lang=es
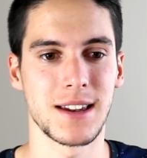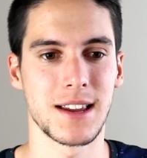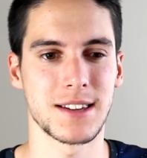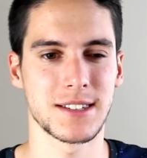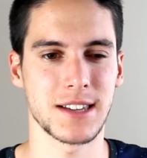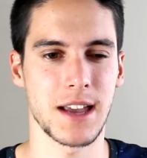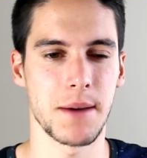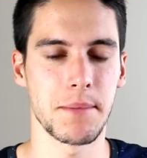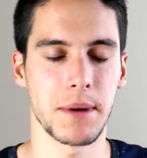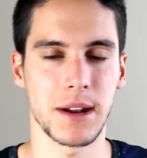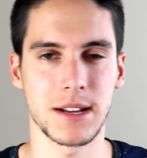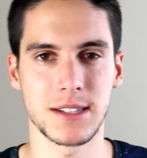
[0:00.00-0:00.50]

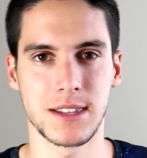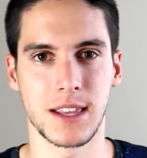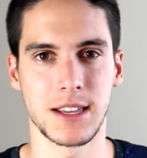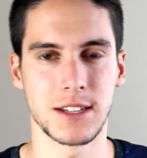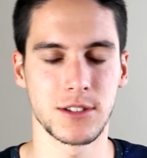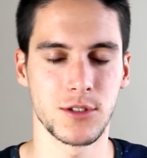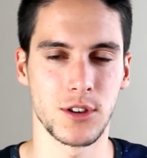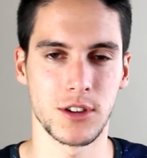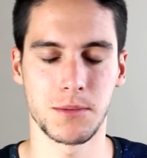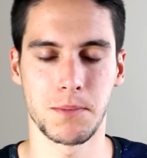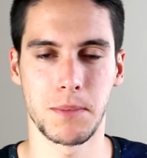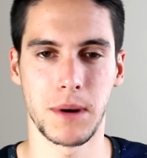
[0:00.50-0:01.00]
Las cámaras de
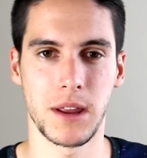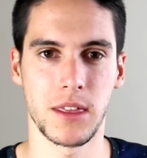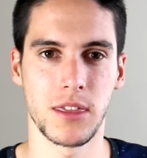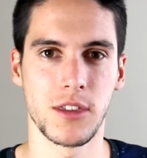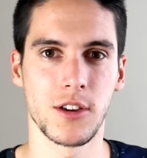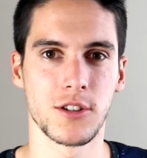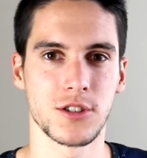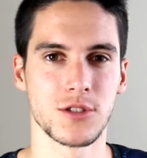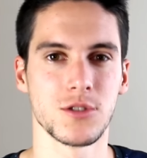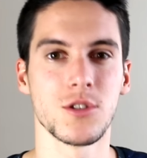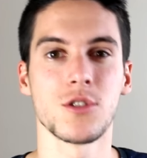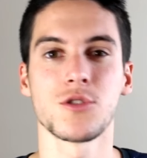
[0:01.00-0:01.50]
estos
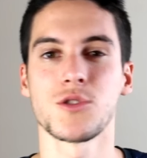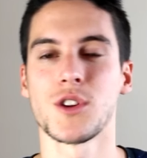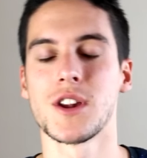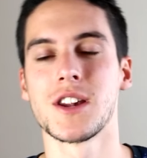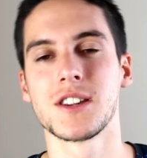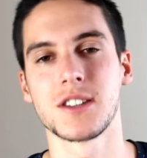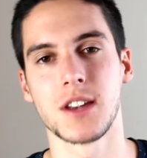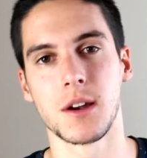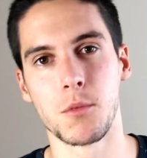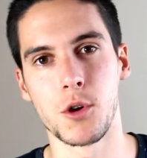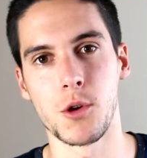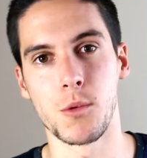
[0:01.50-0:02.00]
precios no
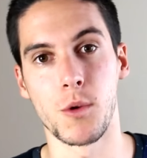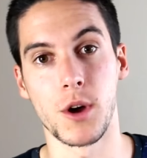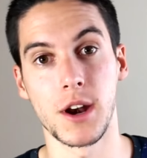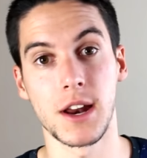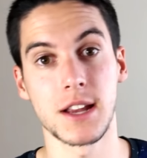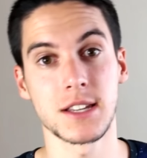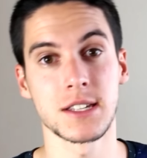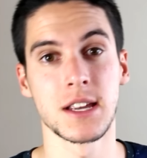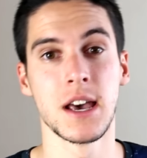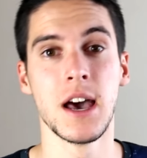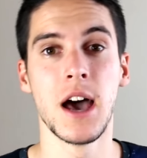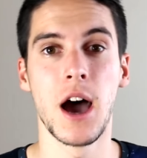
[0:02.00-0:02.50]
suelen ser muy
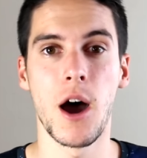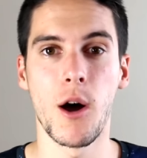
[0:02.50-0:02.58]
buenas,